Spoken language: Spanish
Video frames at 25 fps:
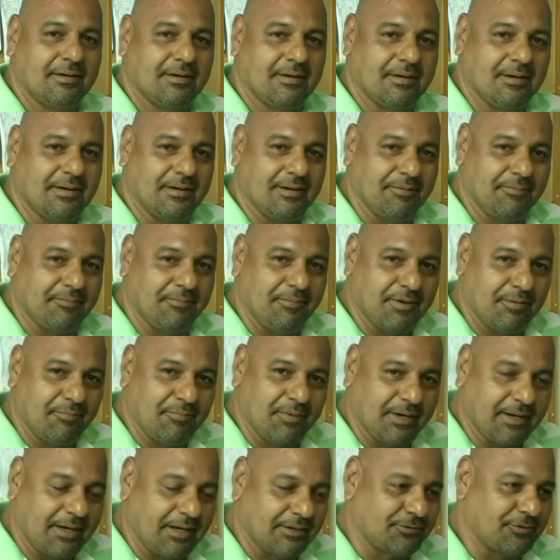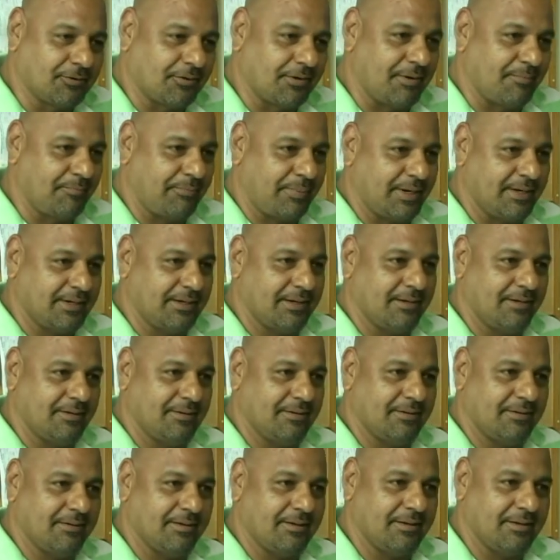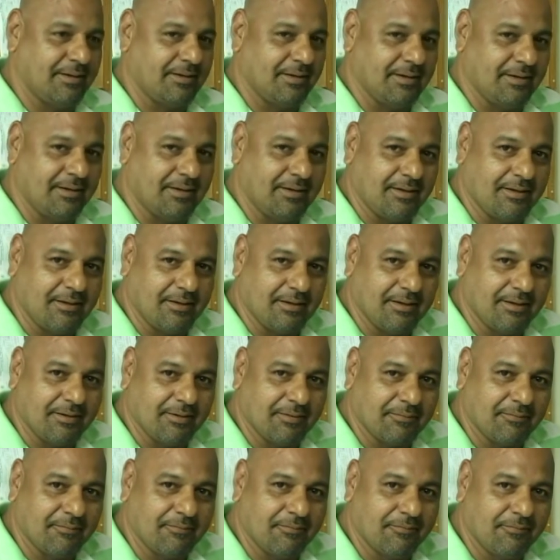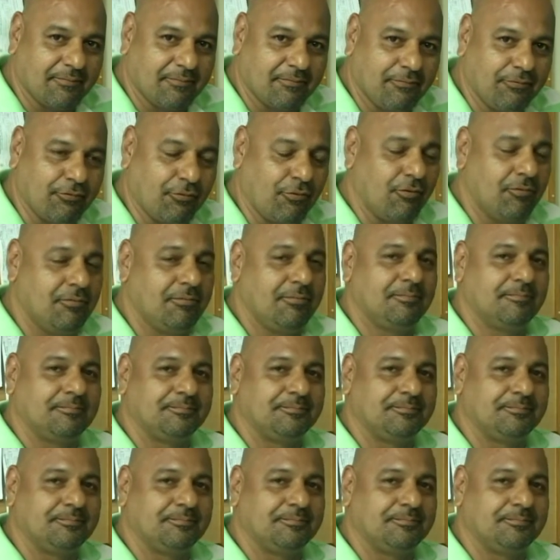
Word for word: a mi amigazo Campana, a Fu,